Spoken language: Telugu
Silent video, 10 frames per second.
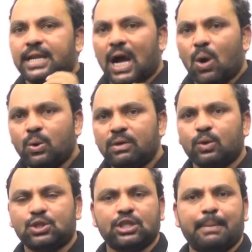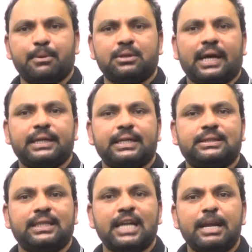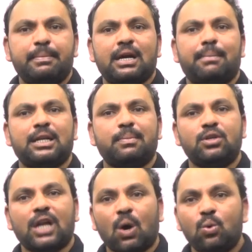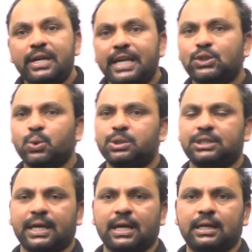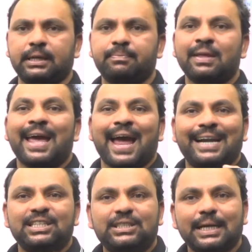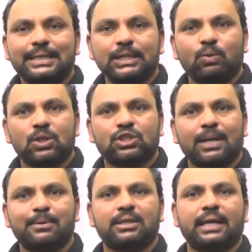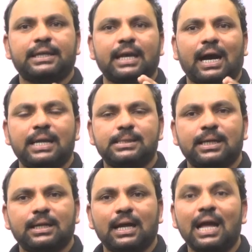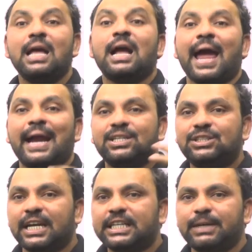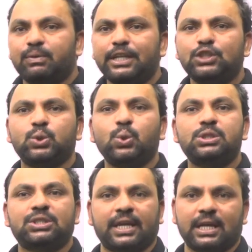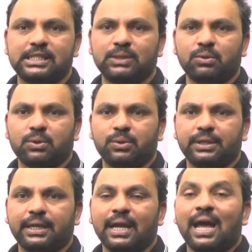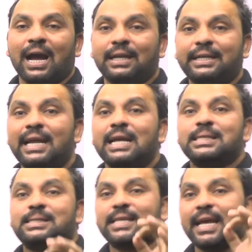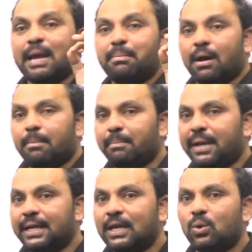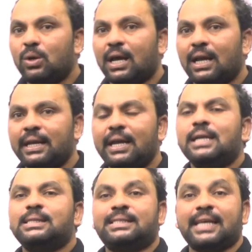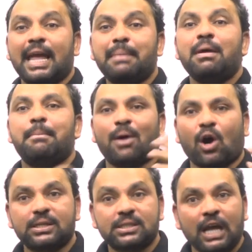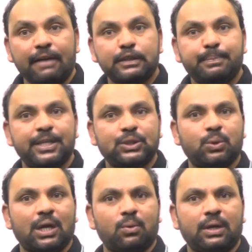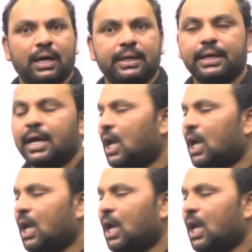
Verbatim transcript: నౌన్ వచ్చినప్పుడు దానికి సిననిమ్గా మనం నౌన్నే చూస్ చేయాలి అడ్జెక్టివ్ వచ్చినప్పుడు దానికి ఆన్సర్గా అడ్జెక్టివ్నే చూస్ చేయాల్సి ఉంటుంది అంటే సేమ్ మీనింగ్ ఉండాలి సేమ్ పార్ట్స్ ఆఫ్ స్పీచ్ కూడా ఉండాలి